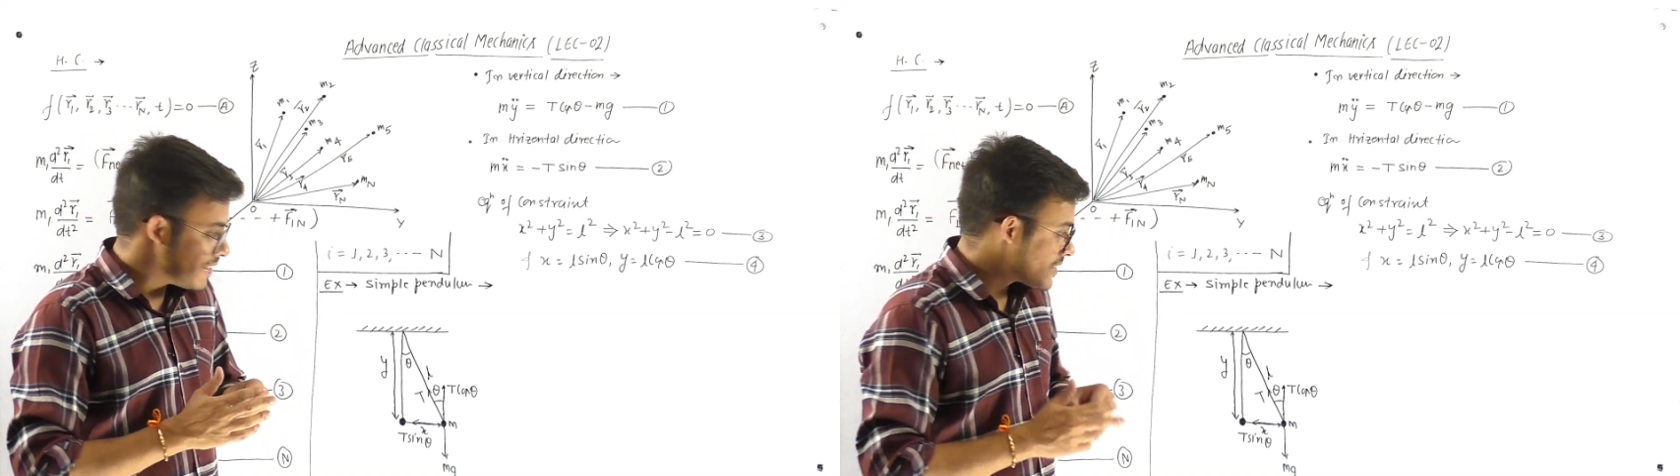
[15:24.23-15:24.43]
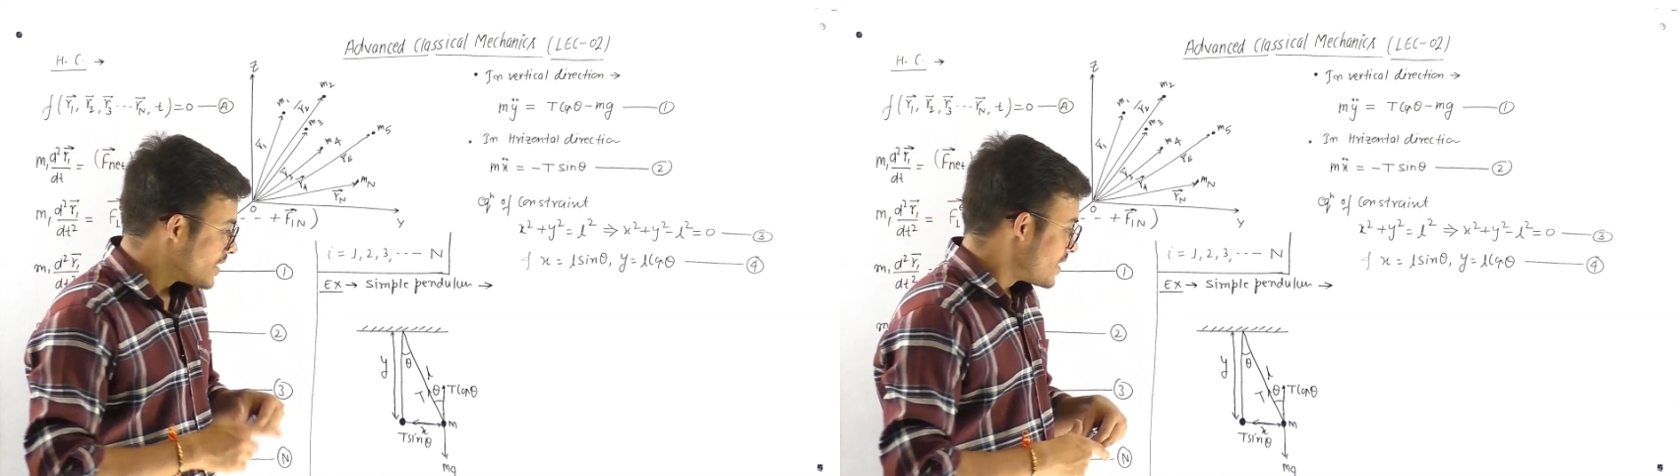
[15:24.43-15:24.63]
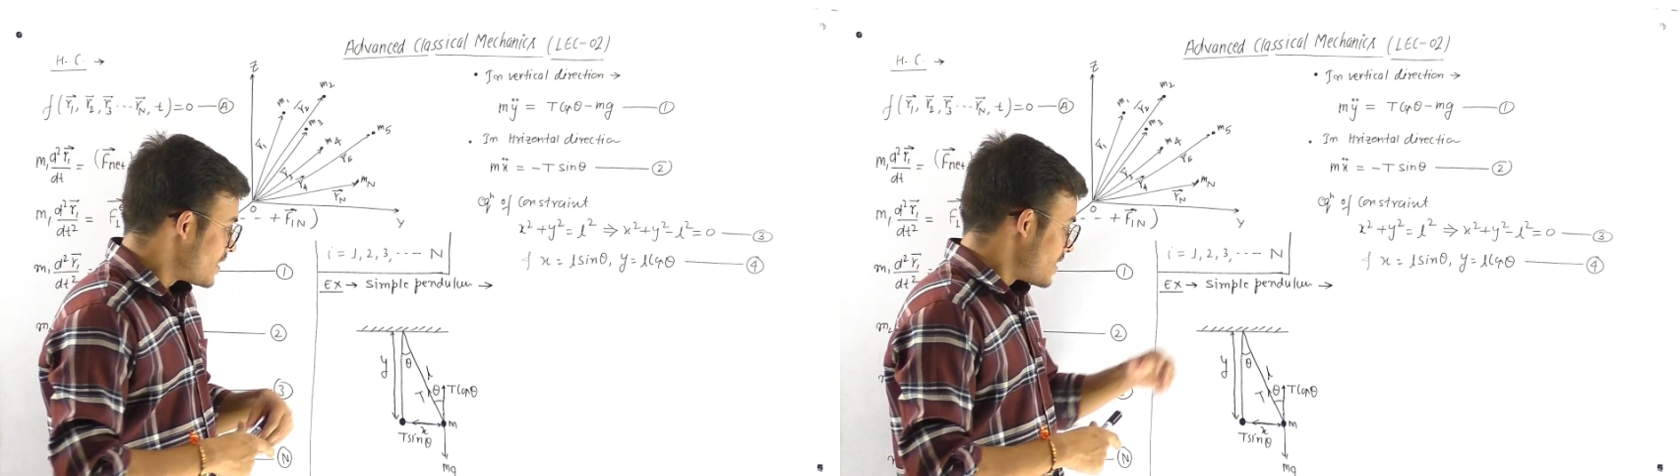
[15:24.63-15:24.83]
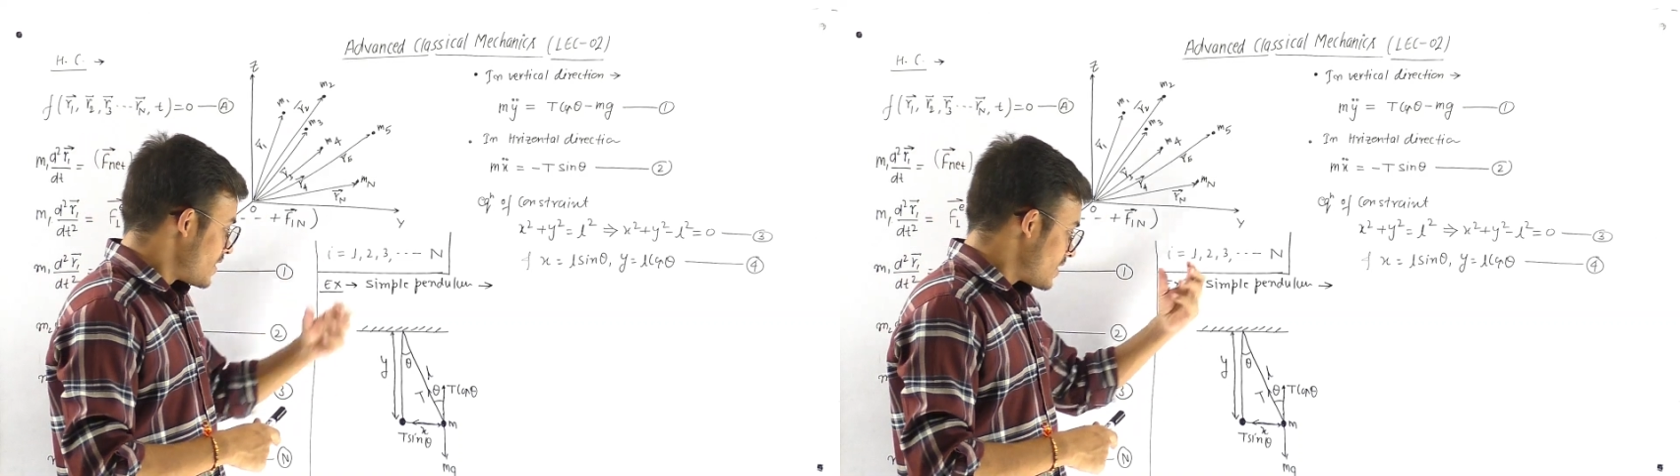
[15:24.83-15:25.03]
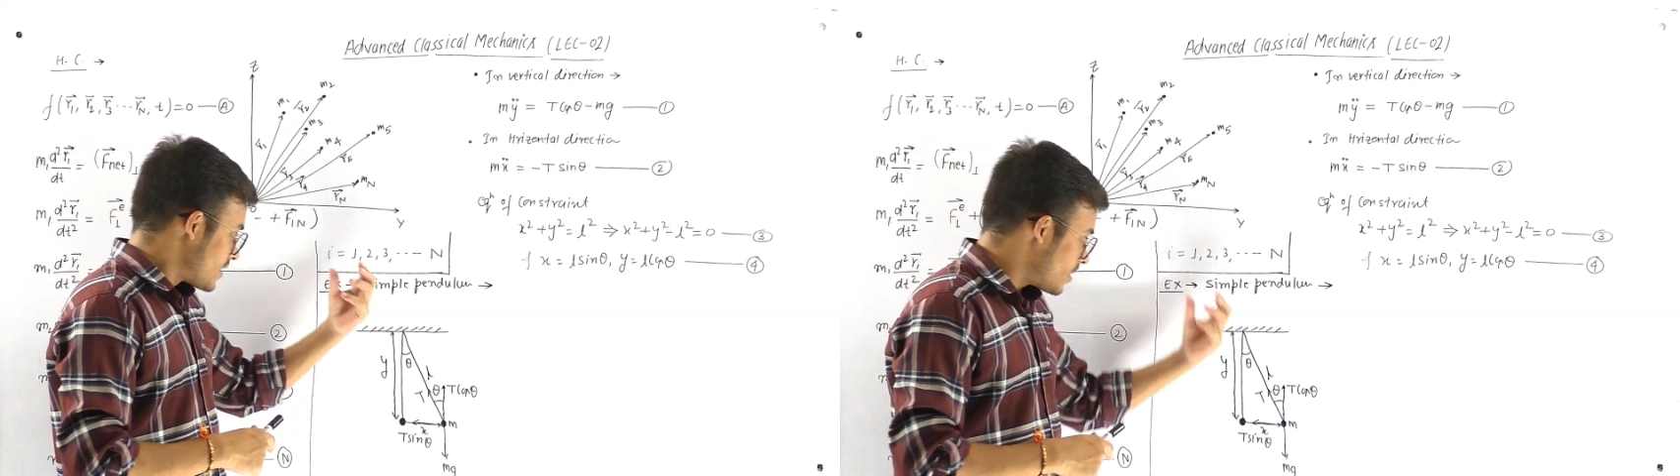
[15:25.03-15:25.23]
इस
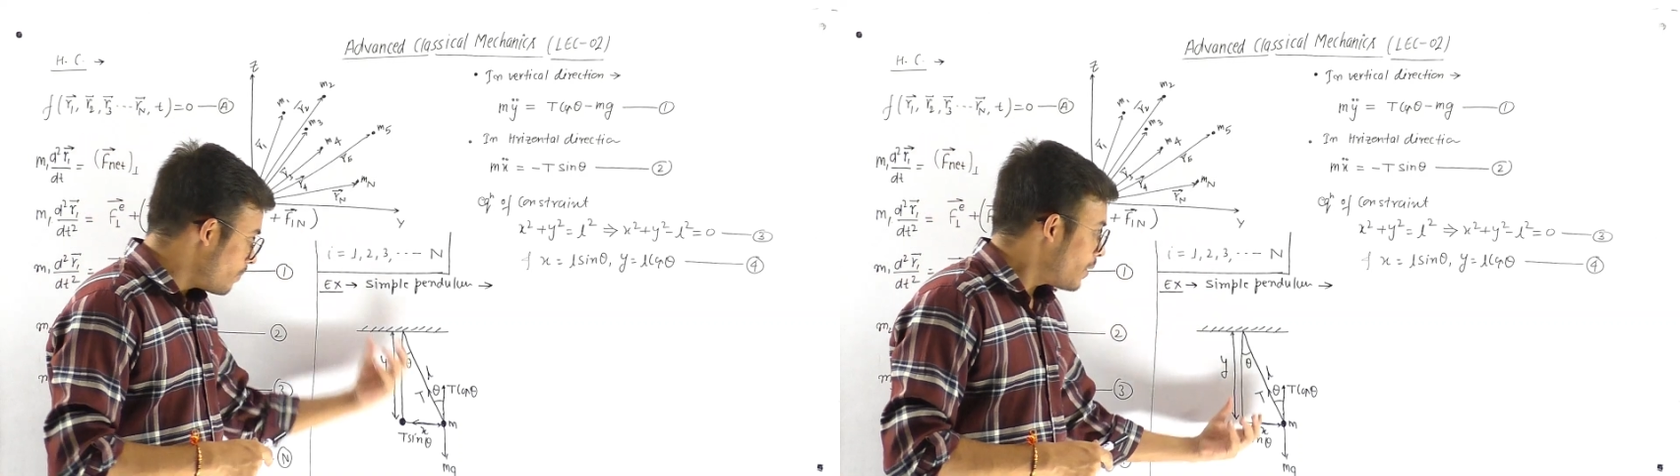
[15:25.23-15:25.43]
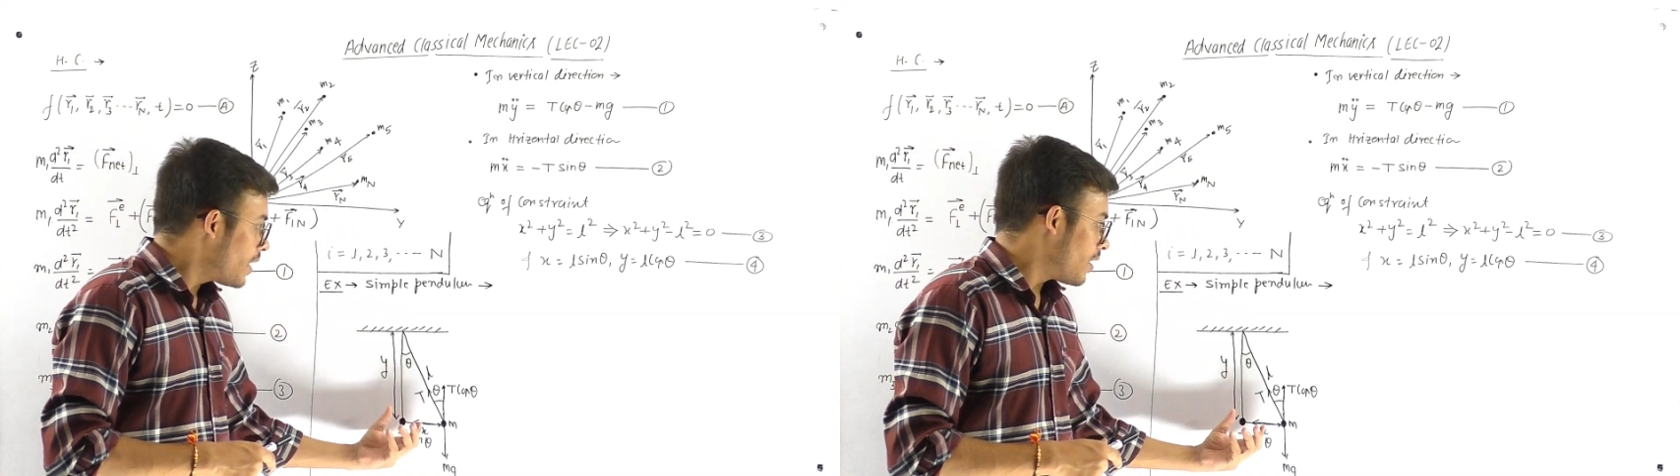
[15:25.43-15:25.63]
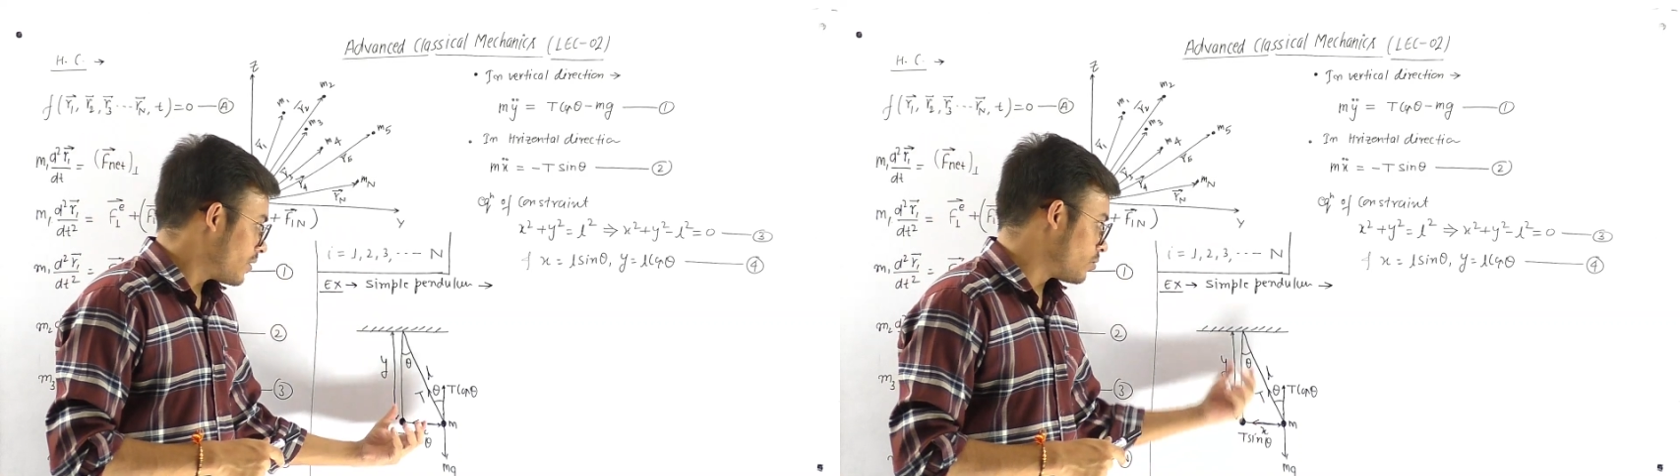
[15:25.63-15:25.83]
सिंपल